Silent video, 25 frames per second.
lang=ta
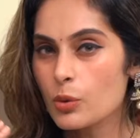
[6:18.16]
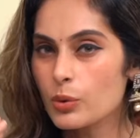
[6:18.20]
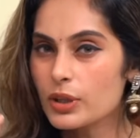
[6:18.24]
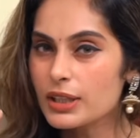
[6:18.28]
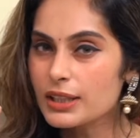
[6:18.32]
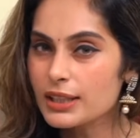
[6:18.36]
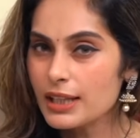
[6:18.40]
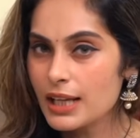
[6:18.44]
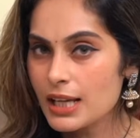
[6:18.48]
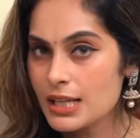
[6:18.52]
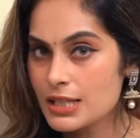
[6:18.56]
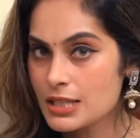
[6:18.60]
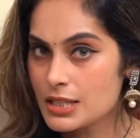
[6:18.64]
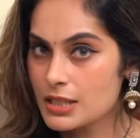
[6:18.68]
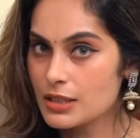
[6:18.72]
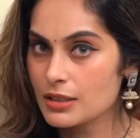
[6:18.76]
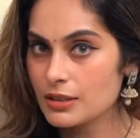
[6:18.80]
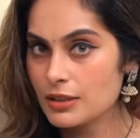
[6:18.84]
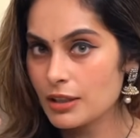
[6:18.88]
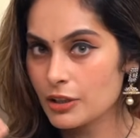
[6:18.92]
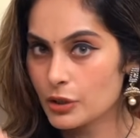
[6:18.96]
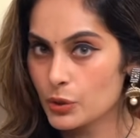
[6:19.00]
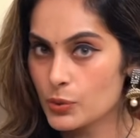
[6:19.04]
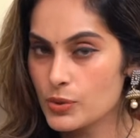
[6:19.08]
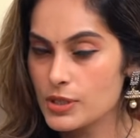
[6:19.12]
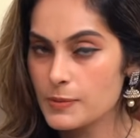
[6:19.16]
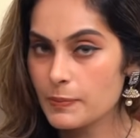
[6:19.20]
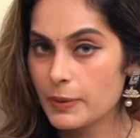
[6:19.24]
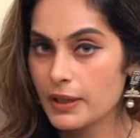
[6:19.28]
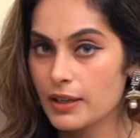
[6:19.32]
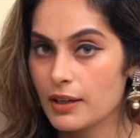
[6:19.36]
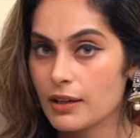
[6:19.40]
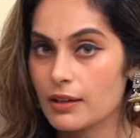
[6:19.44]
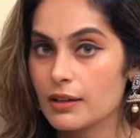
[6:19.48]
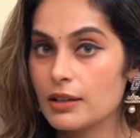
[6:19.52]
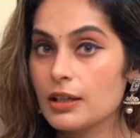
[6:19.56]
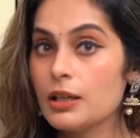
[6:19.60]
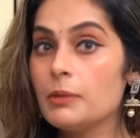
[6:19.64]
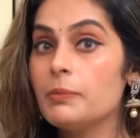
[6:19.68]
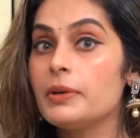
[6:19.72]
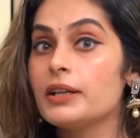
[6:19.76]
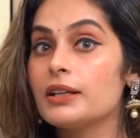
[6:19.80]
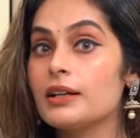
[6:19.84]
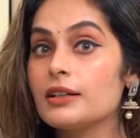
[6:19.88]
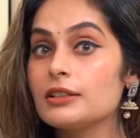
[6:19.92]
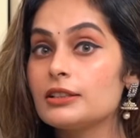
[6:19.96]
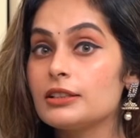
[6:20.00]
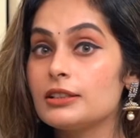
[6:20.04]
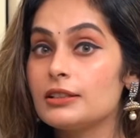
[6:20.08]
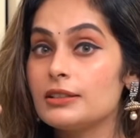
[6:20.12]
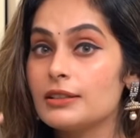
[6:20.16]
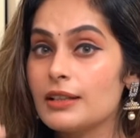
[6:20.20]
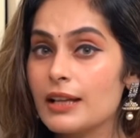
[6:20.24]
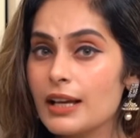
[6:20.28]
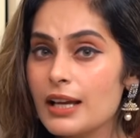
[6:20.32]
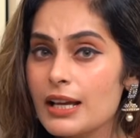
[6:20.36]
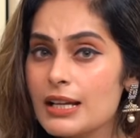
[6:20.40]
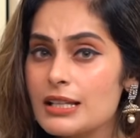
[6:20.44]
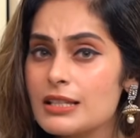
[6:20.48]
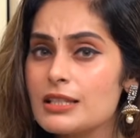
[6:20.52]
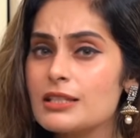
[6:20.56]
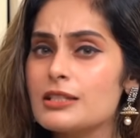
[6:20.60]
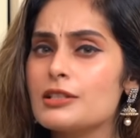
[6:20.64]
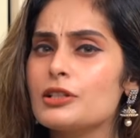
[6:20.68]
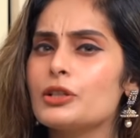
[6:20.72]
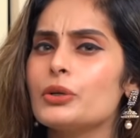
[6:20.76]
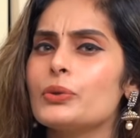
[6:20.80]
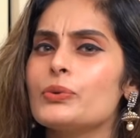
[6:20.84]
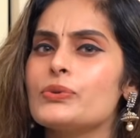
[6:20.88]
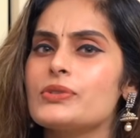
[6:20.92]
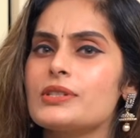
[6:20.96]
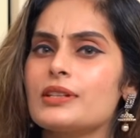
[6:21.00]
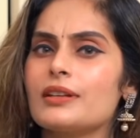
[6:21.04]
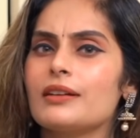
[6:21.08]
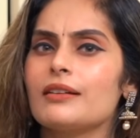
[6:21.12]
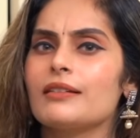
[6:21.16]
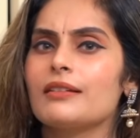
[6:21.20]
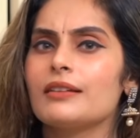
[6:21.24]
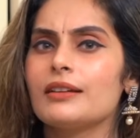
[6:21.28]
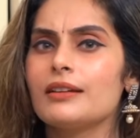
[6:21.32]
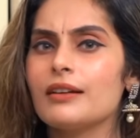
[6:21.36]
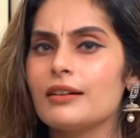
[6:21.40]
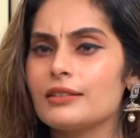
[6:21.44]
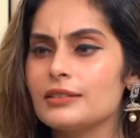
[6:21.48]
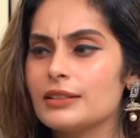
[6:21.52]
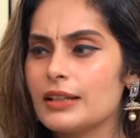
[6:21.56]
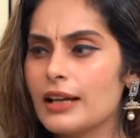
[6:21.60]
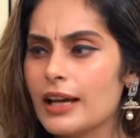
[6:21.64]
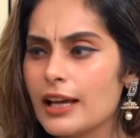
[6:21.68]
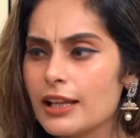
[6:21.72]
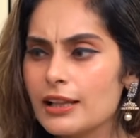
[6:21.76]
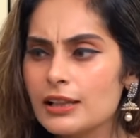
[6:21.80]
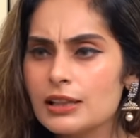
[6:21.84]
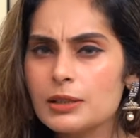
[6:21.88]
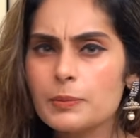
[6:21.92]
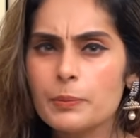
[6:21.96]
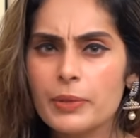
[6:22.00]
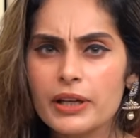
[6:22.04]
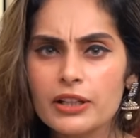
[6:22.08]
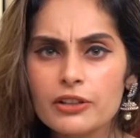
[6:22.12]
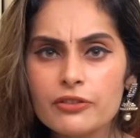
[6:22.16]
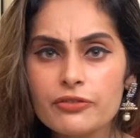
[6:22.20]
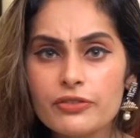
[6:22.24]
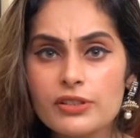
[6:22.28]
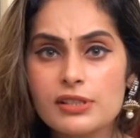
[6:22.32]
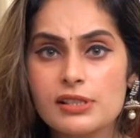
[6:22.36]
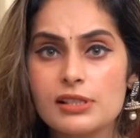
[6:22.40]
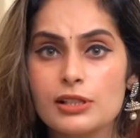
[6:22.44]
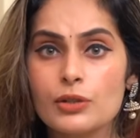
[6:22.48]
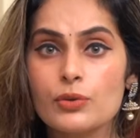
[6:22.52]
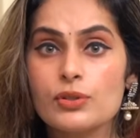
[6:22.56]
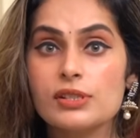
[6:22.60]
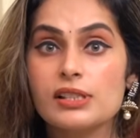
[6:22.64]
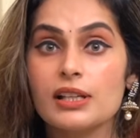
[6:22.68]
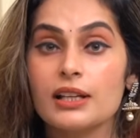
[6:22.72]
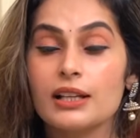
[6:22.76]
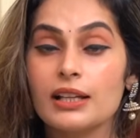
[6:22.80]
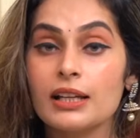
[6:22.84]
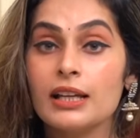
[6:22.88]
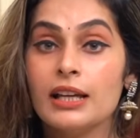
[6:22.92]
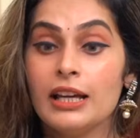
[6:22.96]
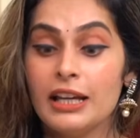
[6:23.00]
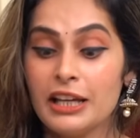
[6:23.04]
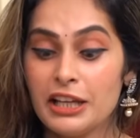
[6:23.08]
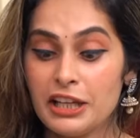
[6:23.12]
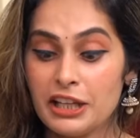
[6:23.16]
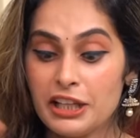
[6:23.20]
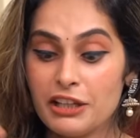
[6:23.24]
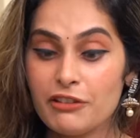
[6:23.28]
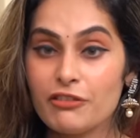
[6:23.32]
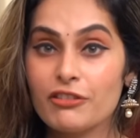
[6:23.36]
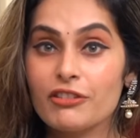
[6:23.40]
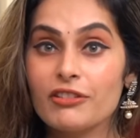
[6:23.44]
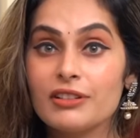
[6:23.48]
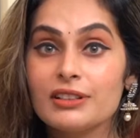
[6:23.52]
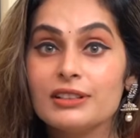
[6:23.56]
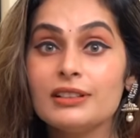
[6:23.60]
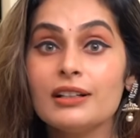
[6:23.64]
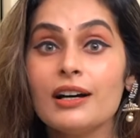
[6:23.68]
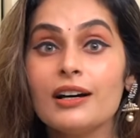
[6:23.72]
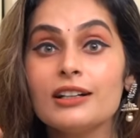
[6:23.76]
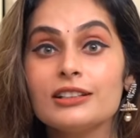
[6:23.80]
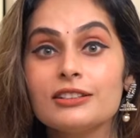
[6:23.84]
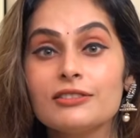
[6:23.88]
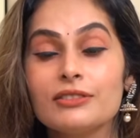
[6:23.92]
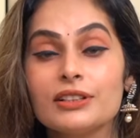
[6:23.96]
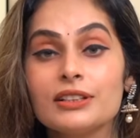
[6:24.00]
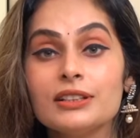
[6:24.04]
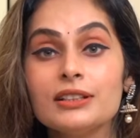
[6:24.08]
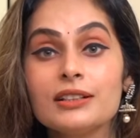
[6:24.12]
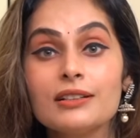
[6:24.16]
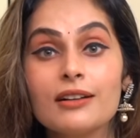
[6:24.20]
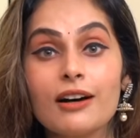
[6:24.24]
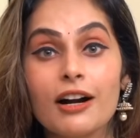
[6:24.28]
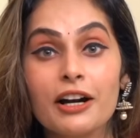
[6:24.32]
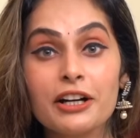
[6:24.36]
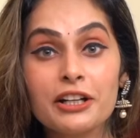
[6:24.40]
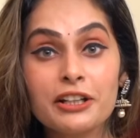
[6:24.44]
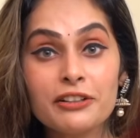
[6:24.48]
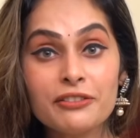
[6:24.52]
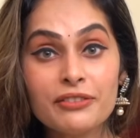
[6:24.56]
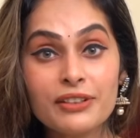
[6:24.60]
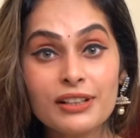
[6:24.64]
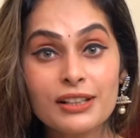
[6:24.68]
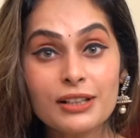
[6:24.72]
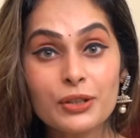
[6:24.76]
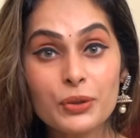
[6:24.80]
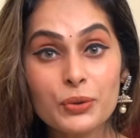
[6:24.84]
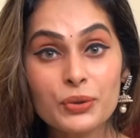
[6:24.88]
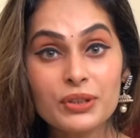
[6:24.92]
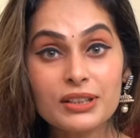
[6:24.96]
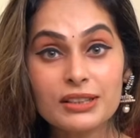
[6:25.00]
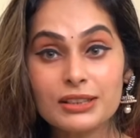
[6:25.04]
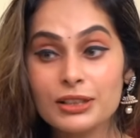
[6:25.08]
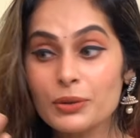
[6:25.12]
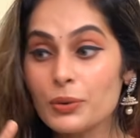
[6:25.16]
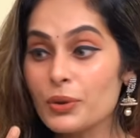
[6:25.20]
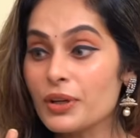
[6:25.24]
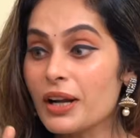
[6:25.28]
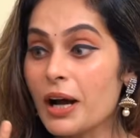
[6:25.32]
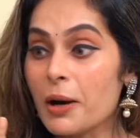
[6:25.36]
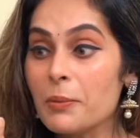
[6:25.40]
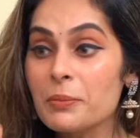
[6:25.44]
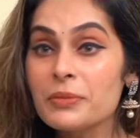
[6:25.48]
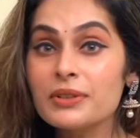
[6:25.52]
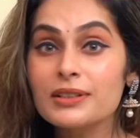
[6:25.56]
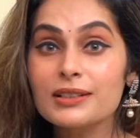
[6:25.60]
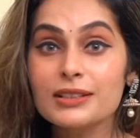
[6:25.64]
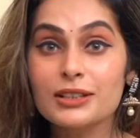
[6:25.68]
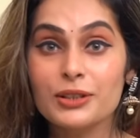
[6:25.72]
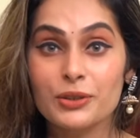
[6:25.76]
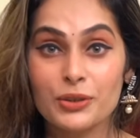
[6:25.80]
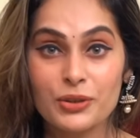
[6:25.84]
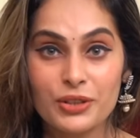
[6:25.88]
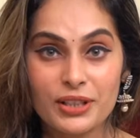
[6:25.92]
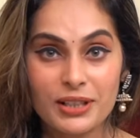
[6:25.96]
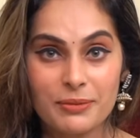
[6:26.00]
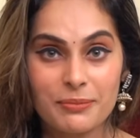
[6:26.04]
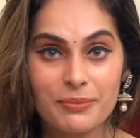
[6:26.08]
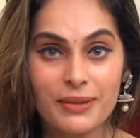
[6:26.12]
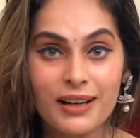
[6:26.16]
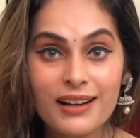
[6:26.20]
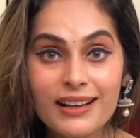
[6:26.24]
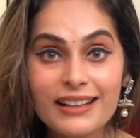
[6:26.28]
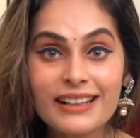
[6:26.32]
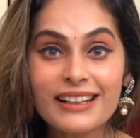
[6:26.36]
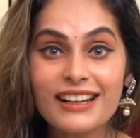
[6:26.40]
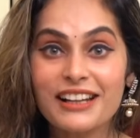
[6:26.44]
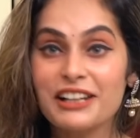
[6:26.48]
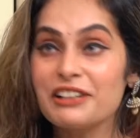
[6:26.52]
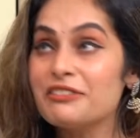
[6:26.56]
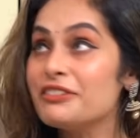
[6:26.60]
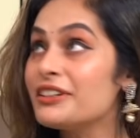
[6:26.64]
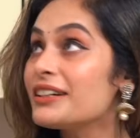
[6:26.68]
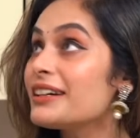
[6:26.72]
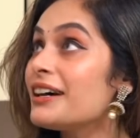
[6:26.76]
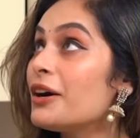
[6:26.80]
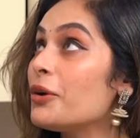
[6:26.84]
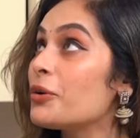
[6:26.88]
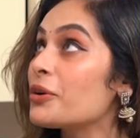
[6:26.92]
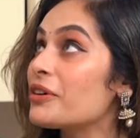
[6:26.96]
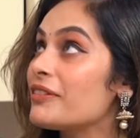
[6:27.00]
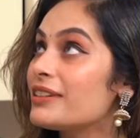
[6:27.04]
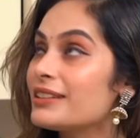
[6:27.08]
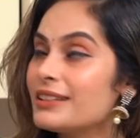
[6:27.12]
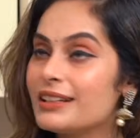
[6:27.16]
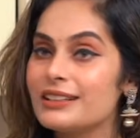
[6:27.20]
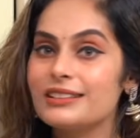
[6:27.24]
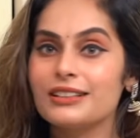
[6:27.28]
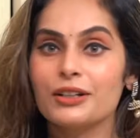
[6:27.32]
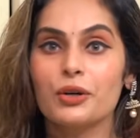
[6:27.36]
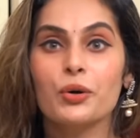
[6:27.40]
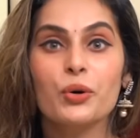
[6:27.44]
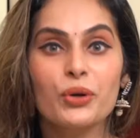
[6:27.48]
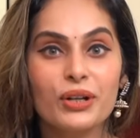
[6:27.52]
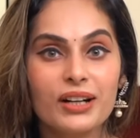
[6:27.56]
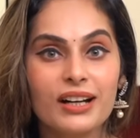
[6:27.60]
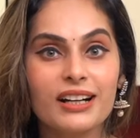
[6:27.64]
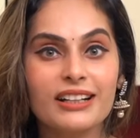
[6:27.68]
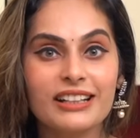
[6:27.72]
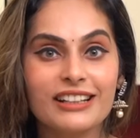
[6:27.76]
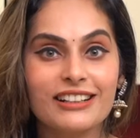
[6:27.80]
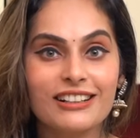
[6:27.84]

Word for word: அவங்க டேஸ்ட்டு டேஸ்ட்டுக்கு தான் யூஸ் பண்ணாங்க பட் அது டேஸ்ட்லேயும் சரி அது ஹெல்த் பெனிஃபிட்ஸ்லேயும் சரி இவங்க வந்து அது வந்து கடவுள் கொடுத்த ஒரு அமிர்தன்ற மாதிரி அளவுக்கு அவங்க வந்து அதை கொண்டாடி